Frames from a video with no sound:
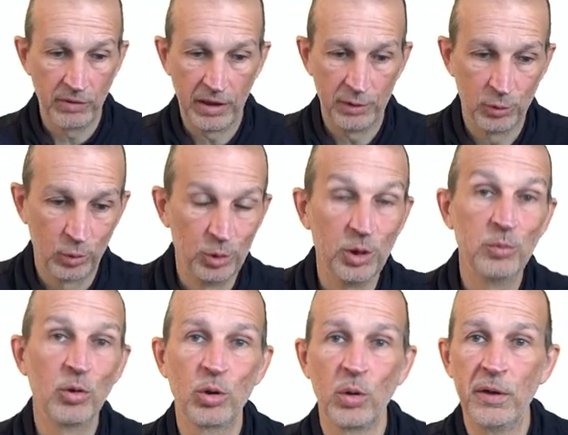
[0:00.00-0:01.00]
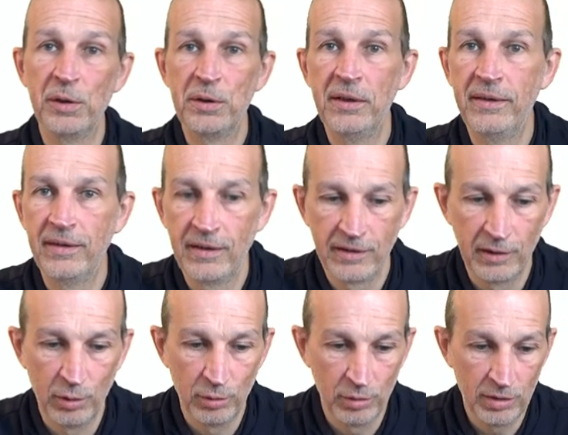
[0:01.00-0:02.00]
Voilà. Donc le notebook qu'on va utiliser, c'est
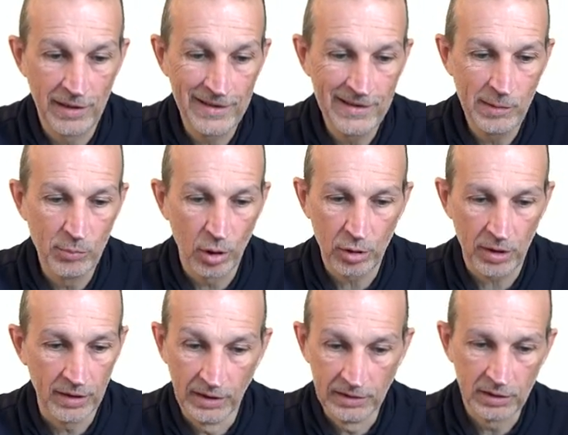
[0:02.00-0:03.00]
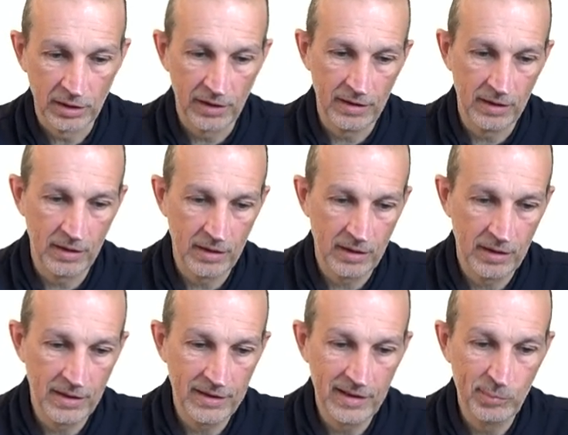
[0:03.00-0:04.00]
le Ladybug 1, euh,
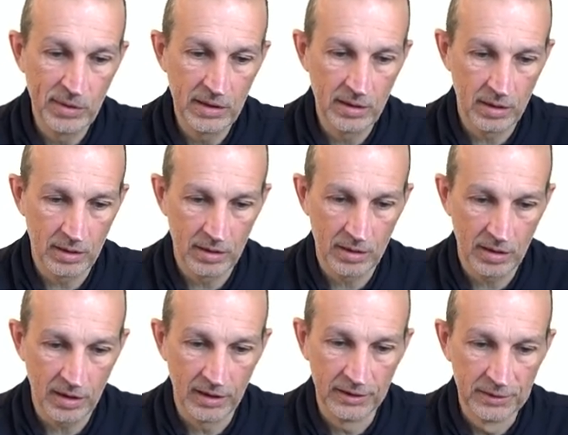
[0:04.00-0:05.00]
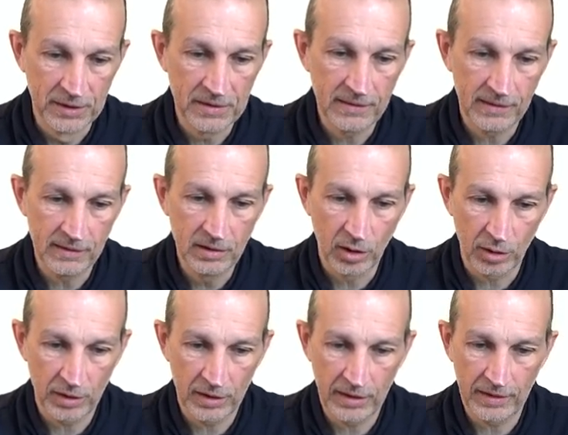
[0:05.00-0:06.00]
LadyB1 euh, ici, dans
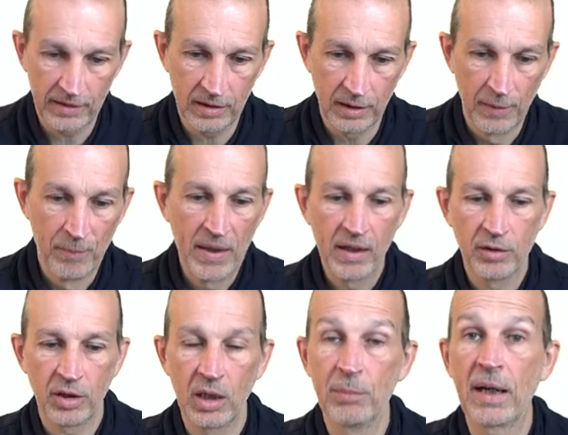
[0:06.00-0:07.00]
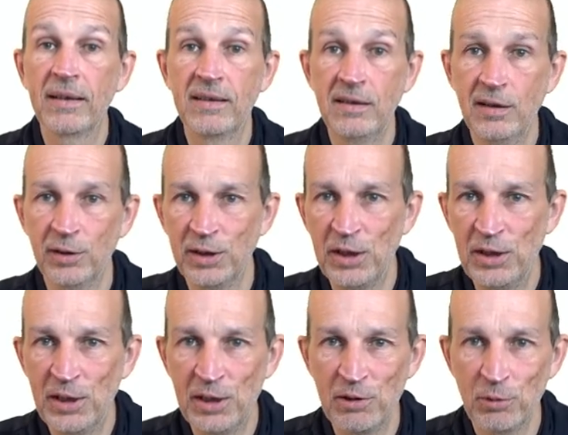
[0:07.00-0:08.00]
la, dans la partie euh,
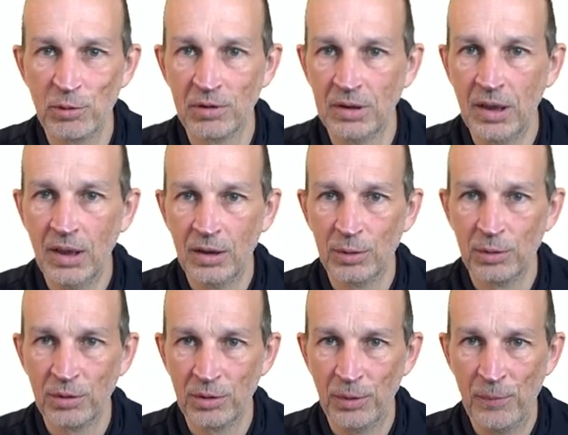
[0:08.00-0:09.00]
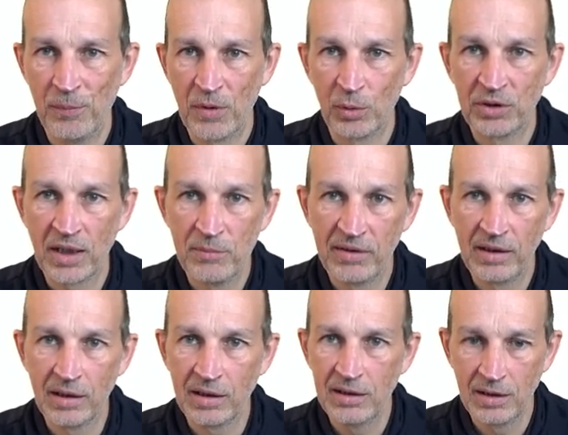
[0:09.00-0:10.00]
dédiée au, time
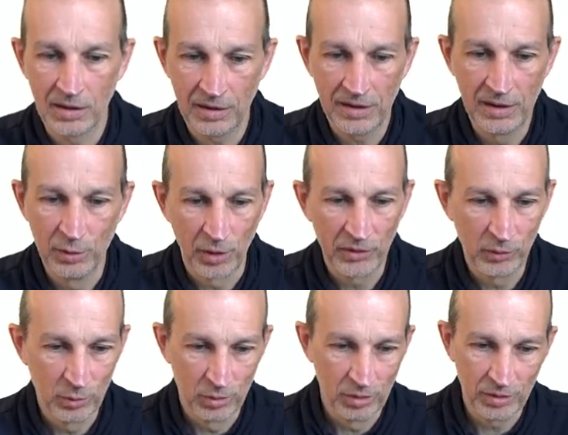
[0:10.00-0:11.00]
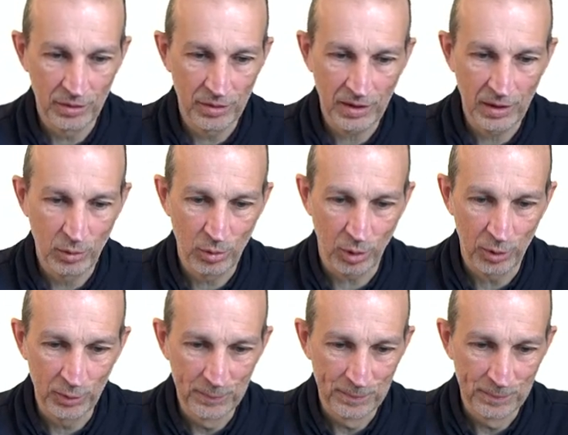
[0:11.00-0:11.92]
series et au réseau récurrent.